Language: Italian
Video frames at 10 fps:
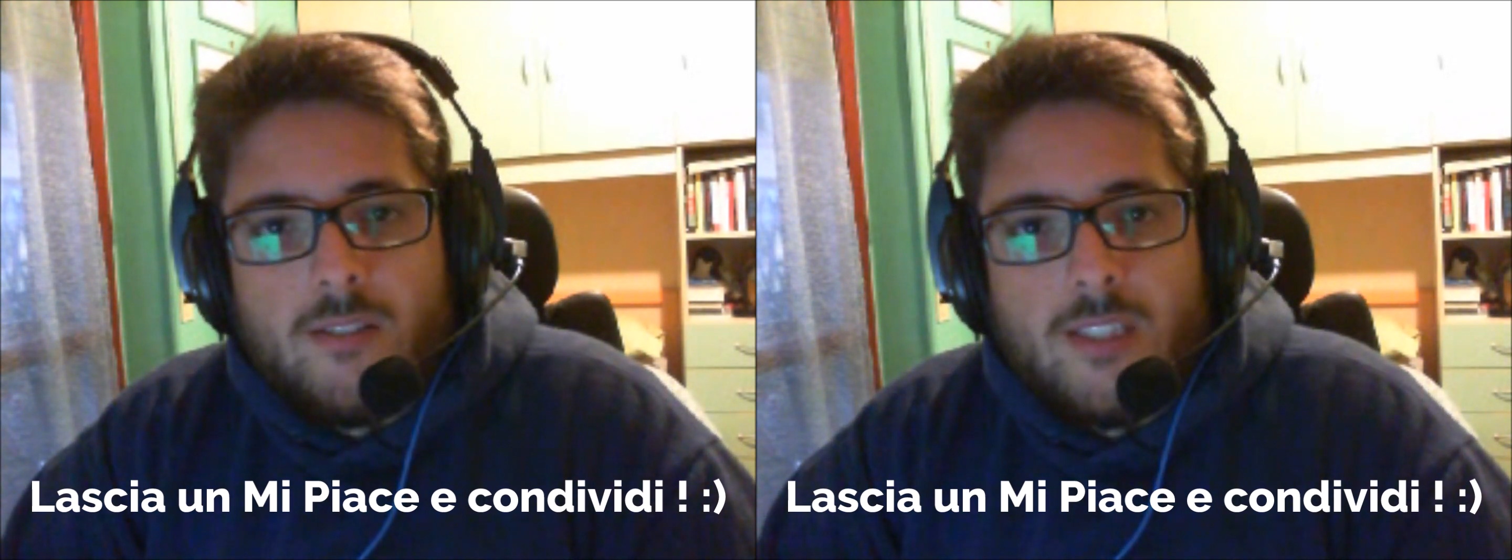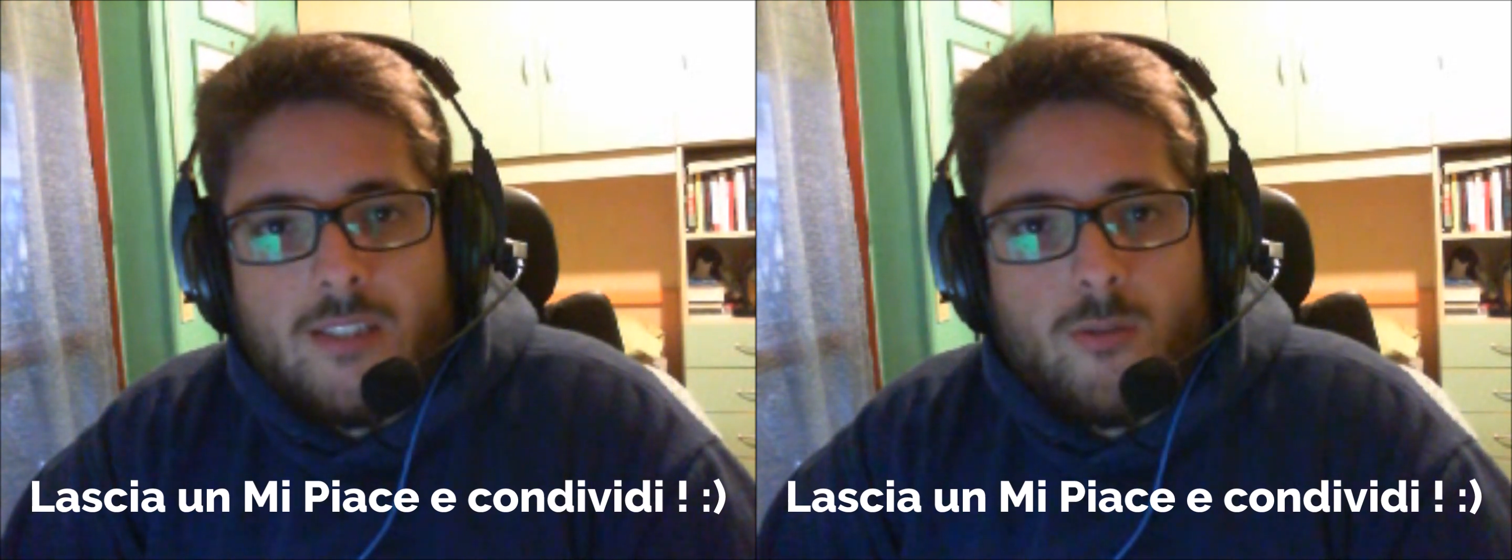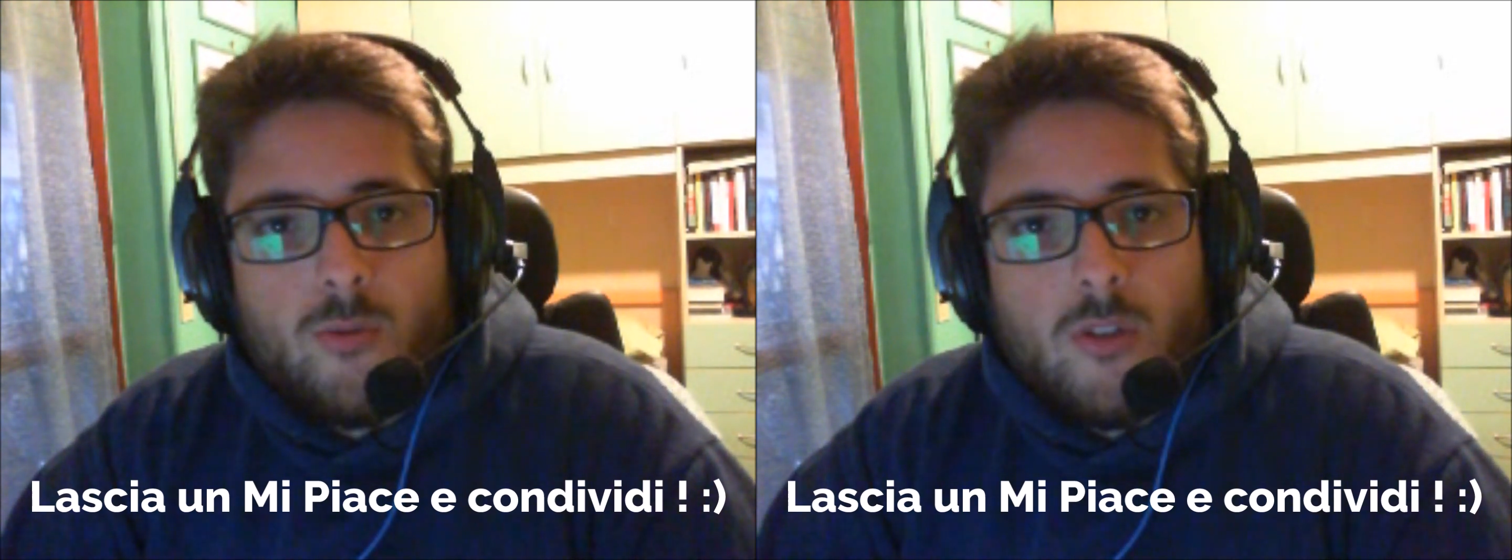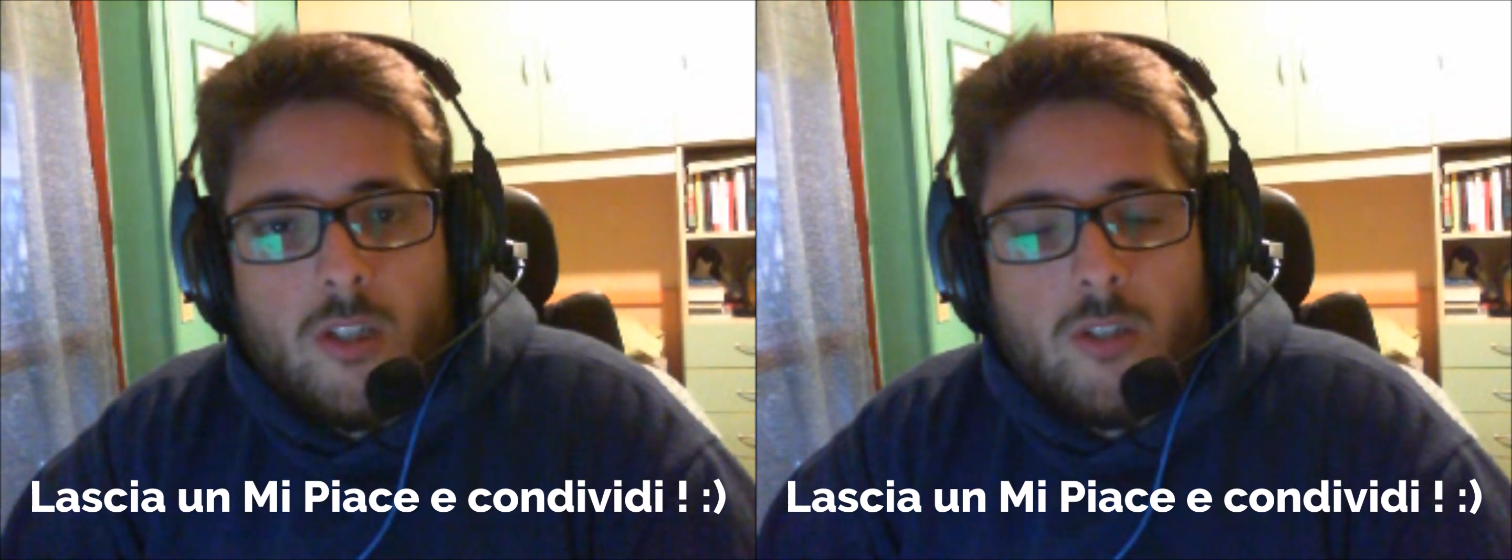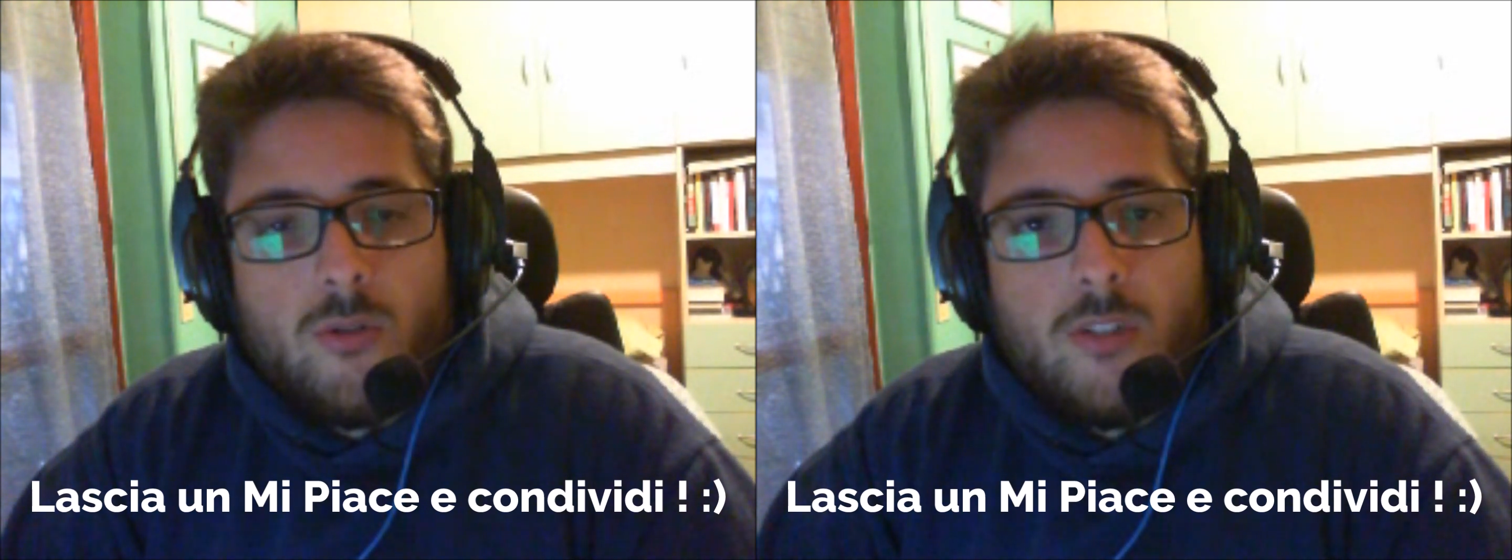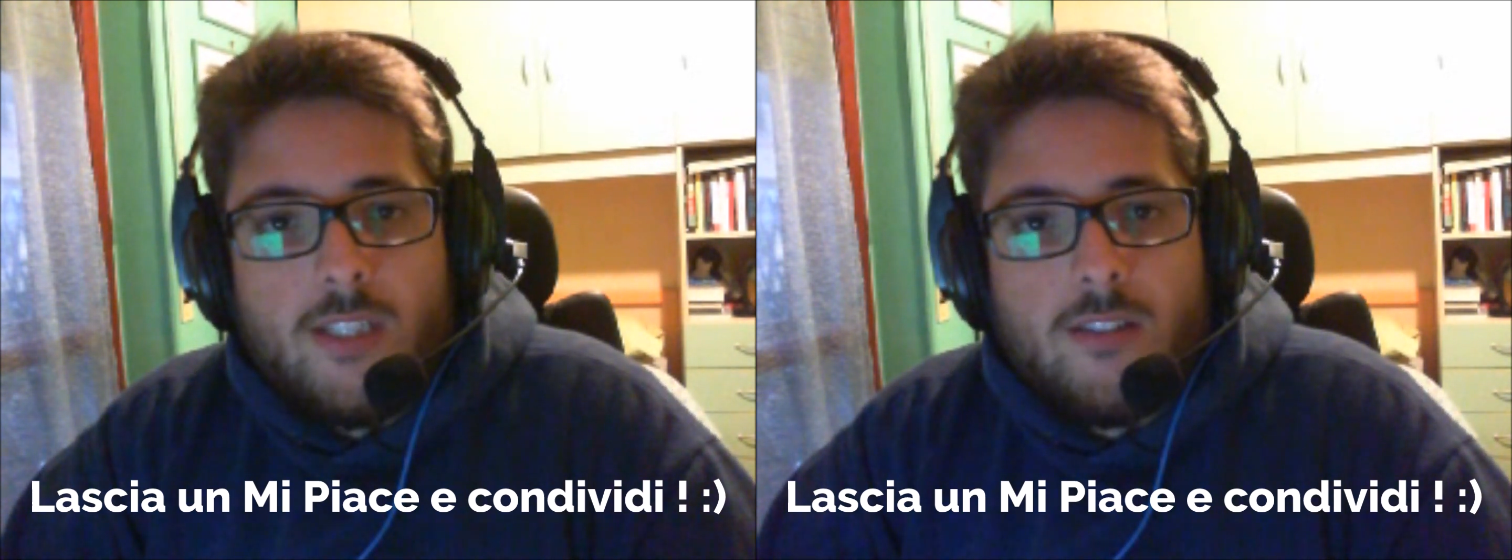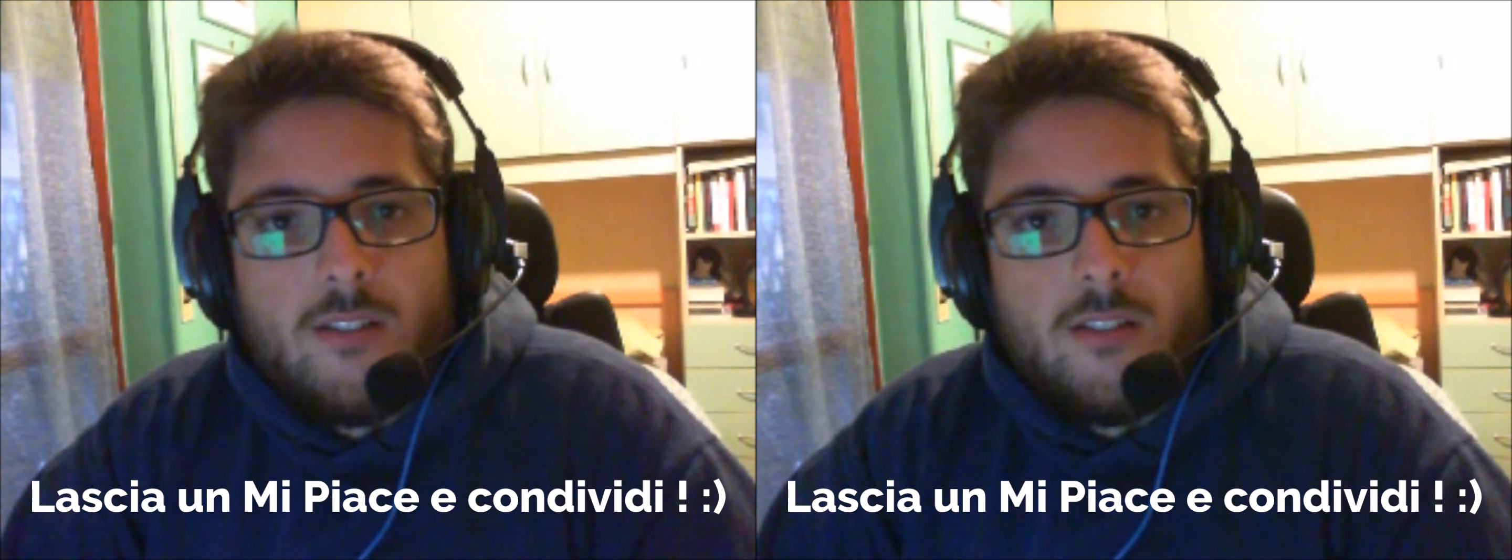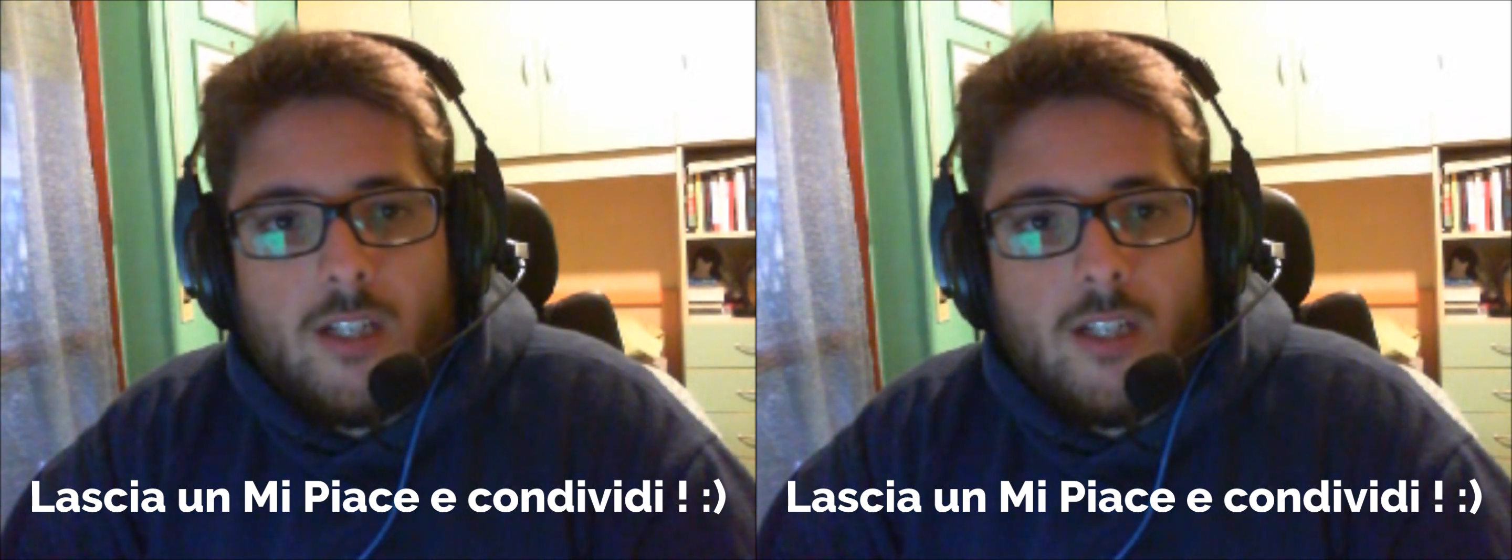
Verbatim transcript: 7 tutorial su Git